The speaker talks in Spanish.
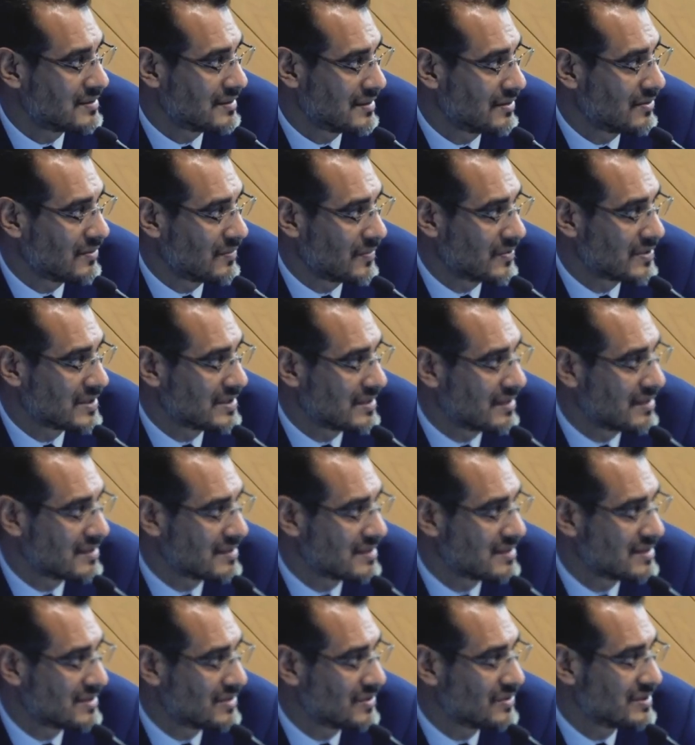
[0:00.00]
se tomó esa
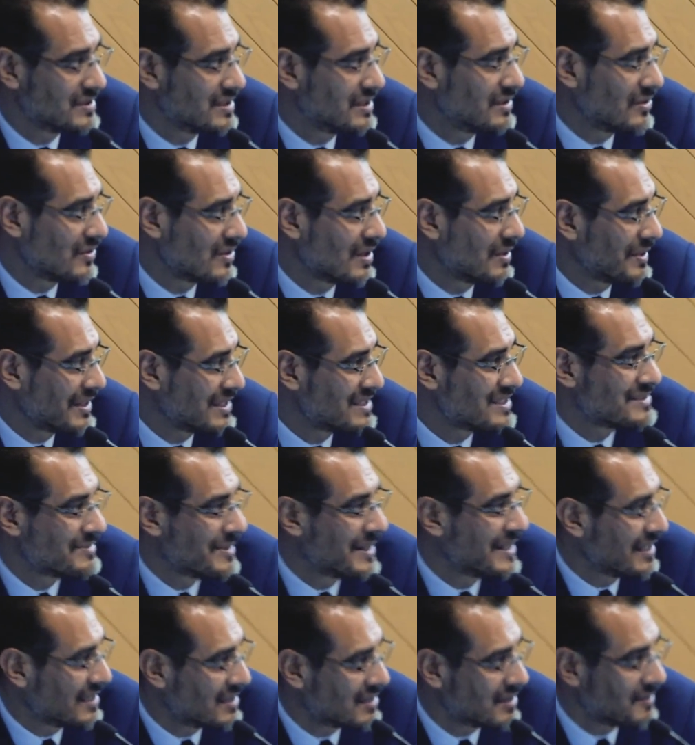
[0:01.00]
decisión, si todavía
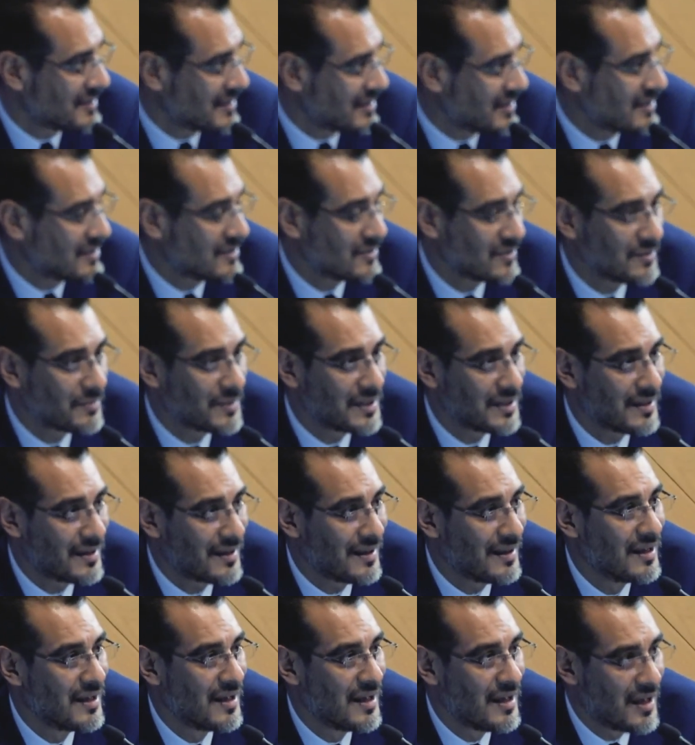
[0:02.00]
venía trabajando de
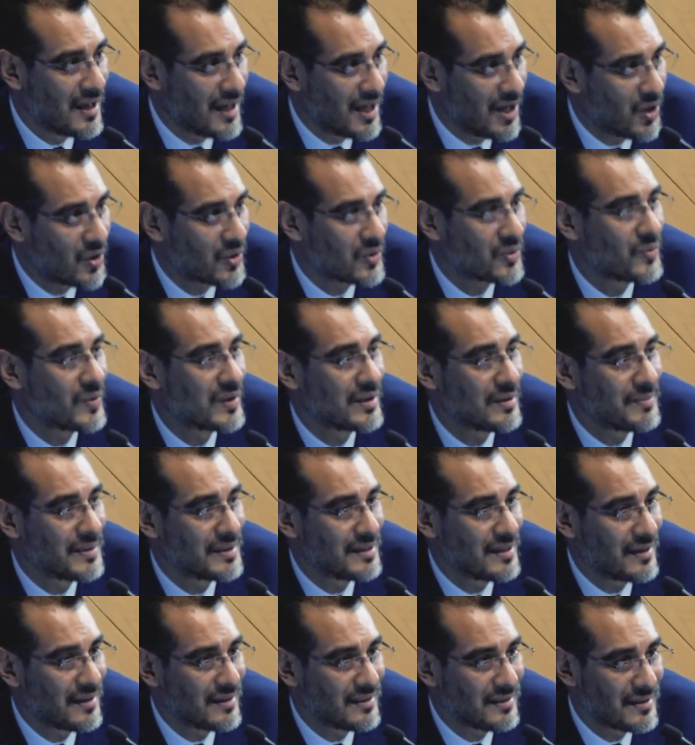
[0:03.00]
manera ardua, de
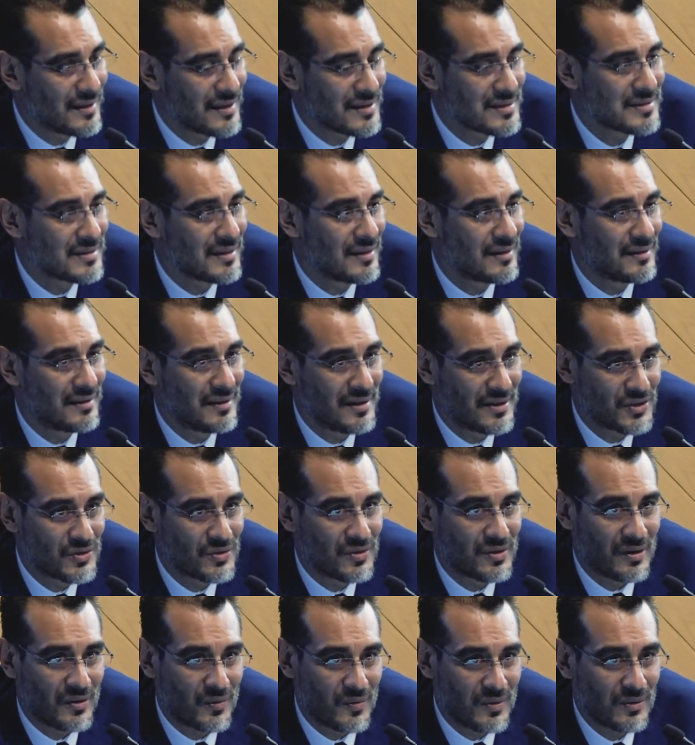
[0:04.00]
manera intensa. De
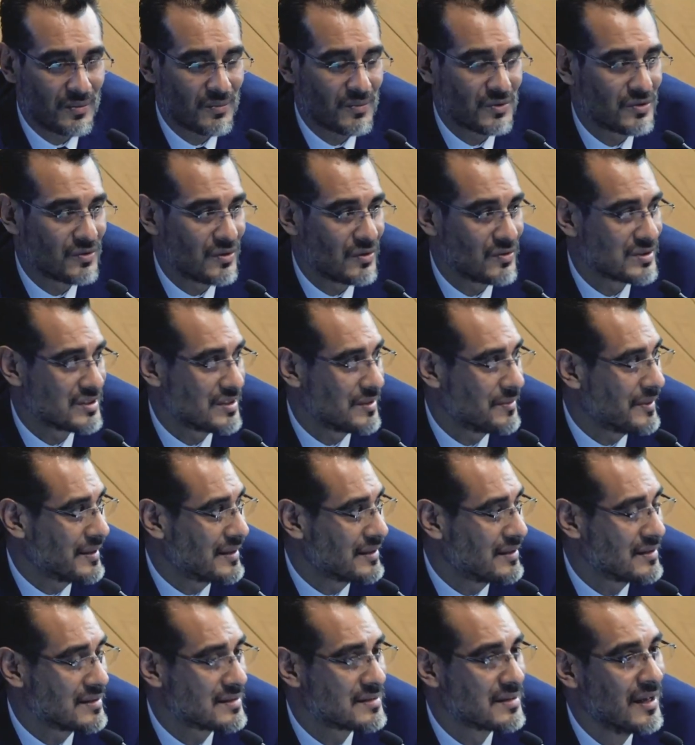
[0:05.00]
hecho, recuerdo muchos de los
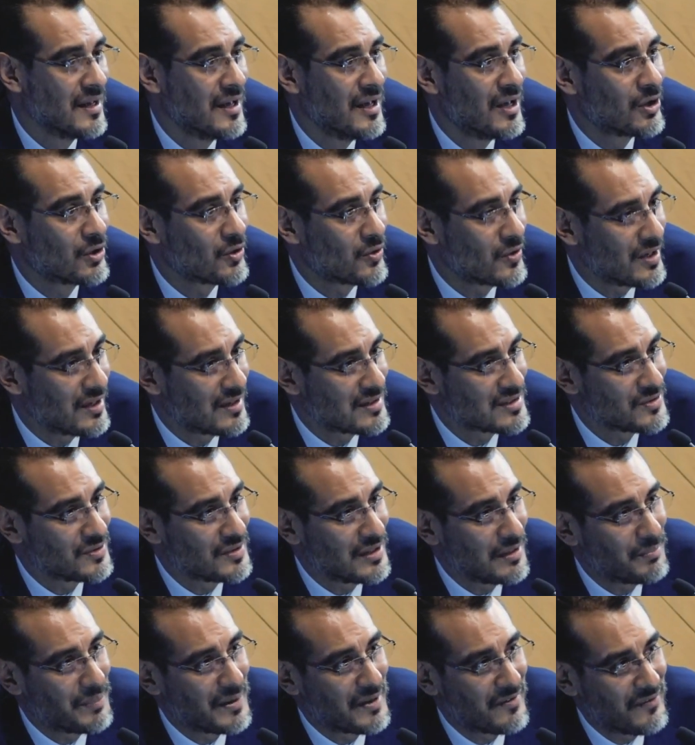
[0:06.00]
debates con
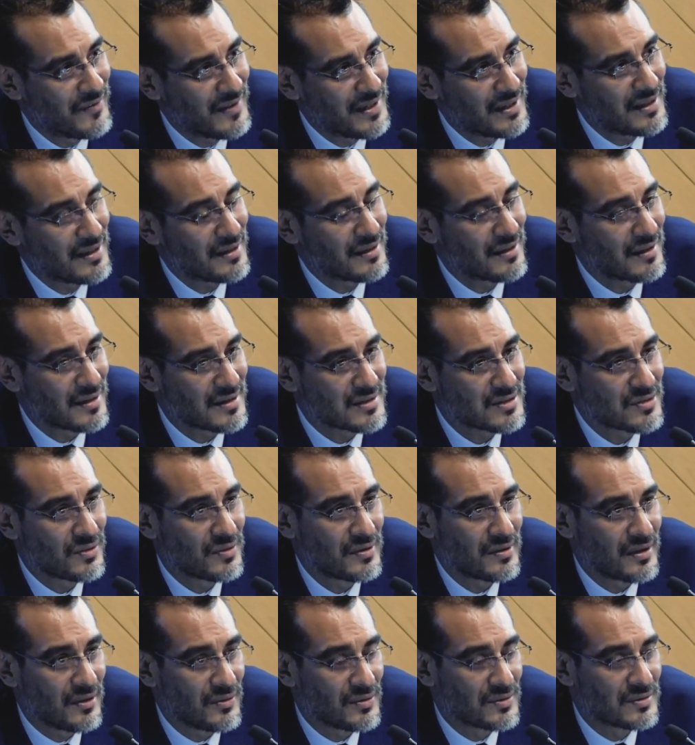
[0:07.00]
relación al perfil de
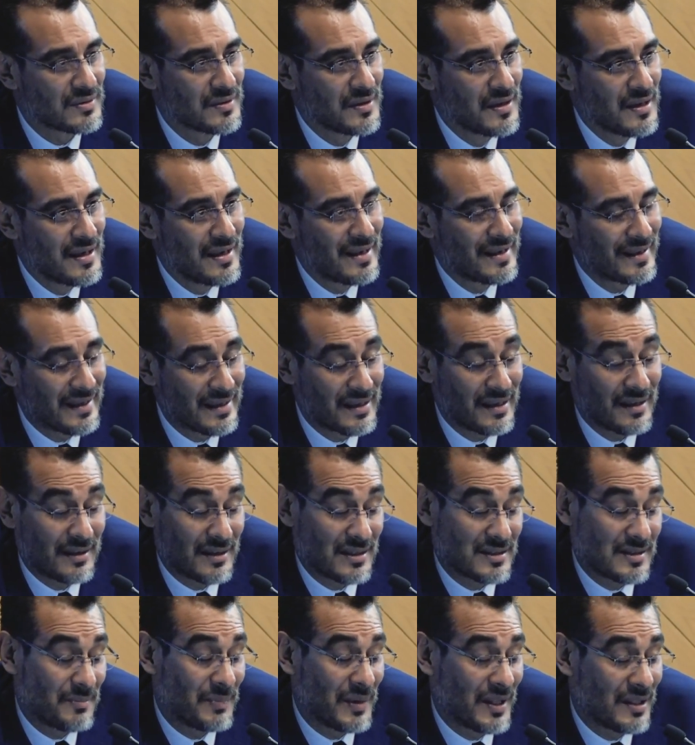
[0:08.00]
ingreso de los que,
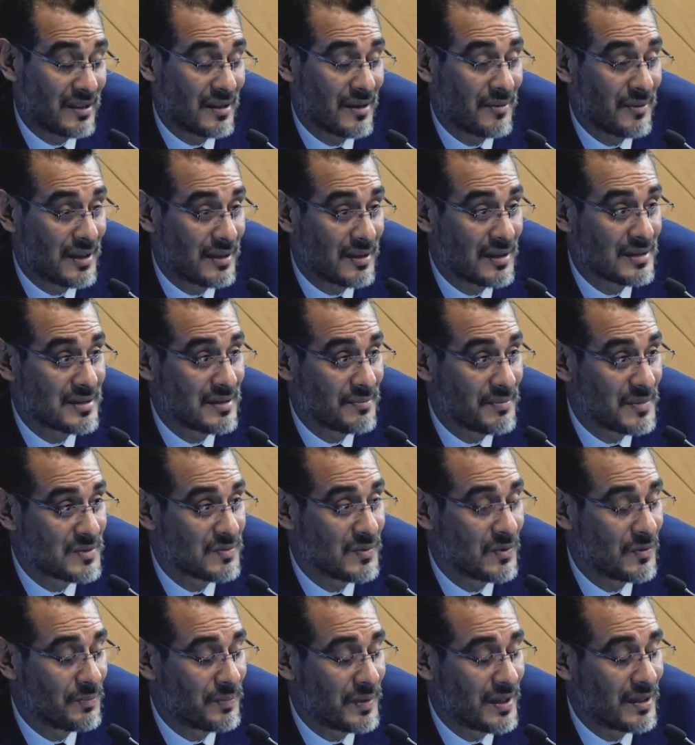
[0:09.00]
se planteaban en ese
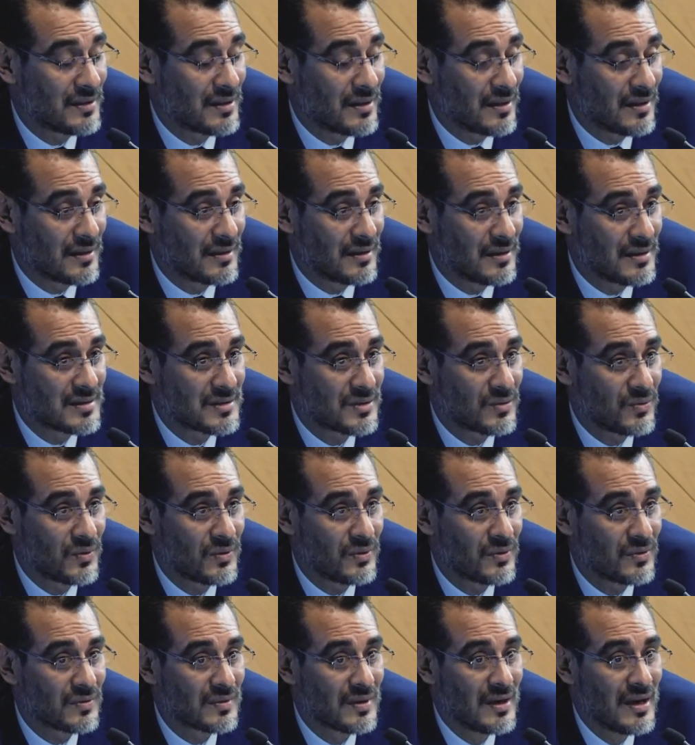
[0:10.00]
mismo plan de,
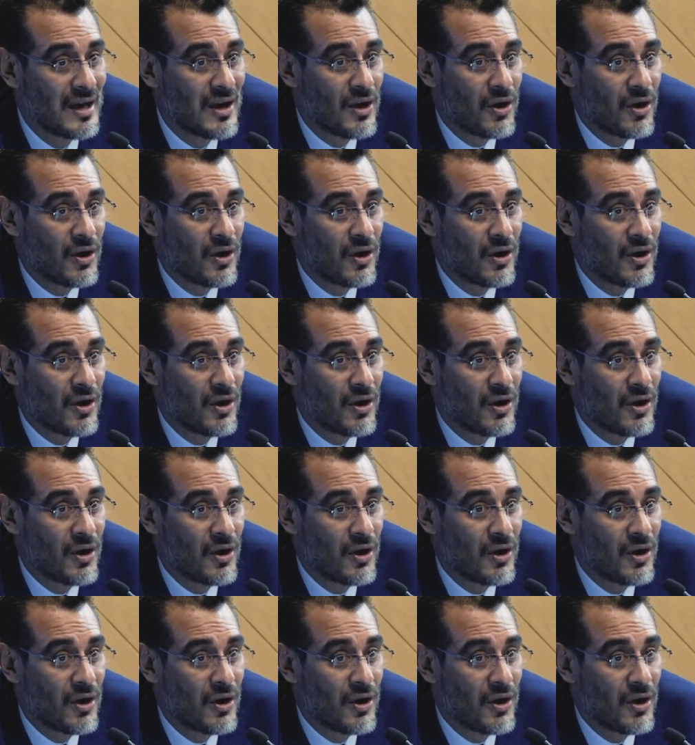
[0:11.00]
estudios,